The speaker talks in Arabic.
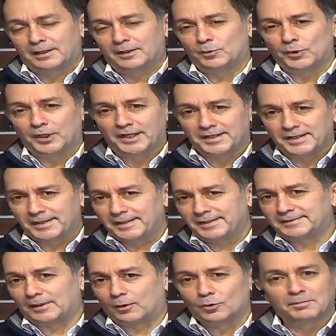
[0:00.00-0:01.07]

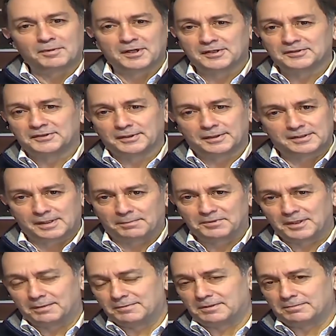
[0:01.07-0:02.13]
الولايات او المناطق
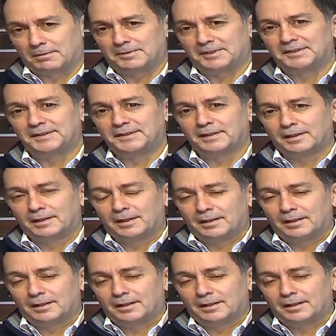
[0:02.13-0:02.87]
سميها مثل ما بدك